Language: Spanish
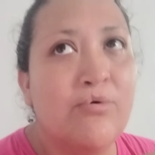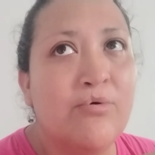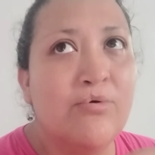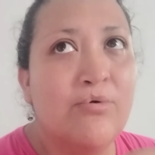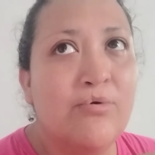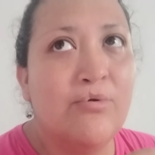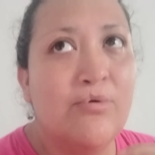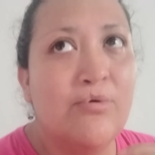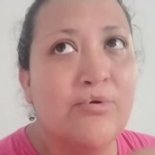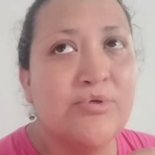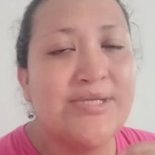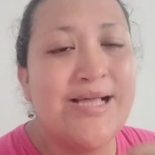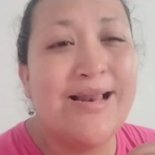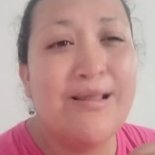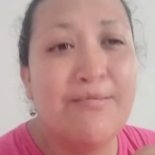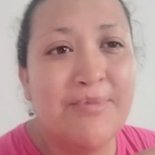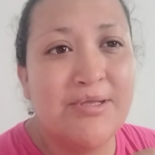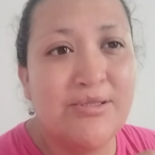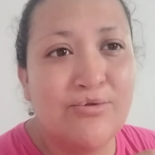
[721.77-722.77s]
los
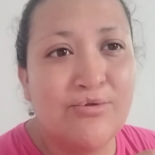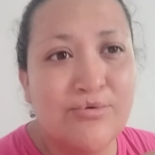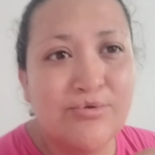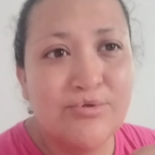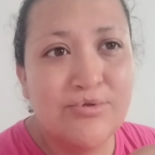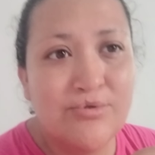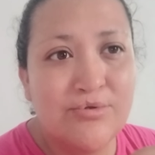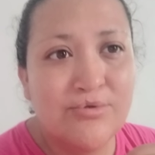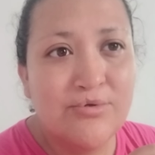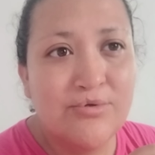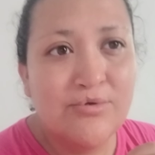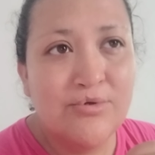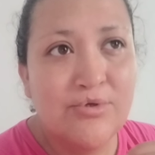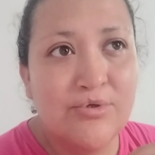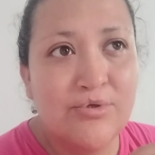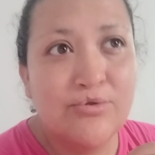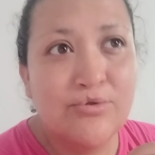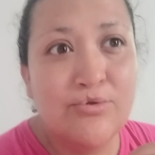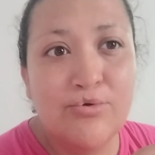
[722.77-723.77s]
alimentos
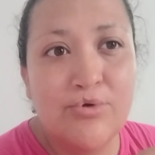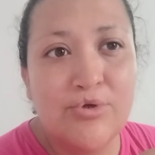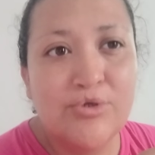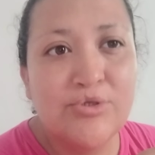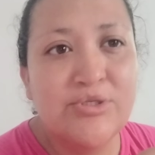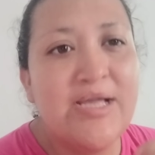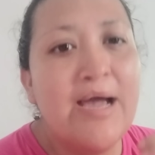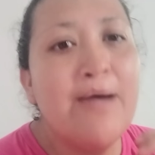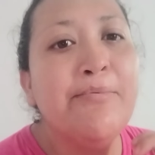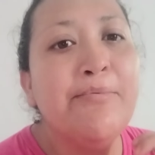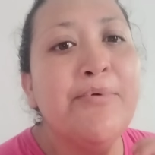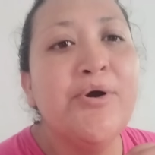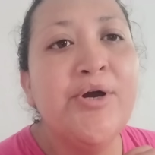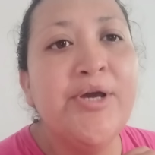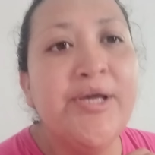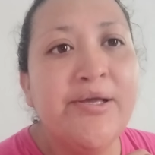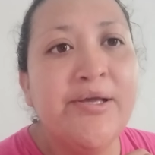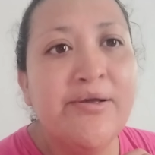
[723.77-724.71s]
duros. ¡Ya voy!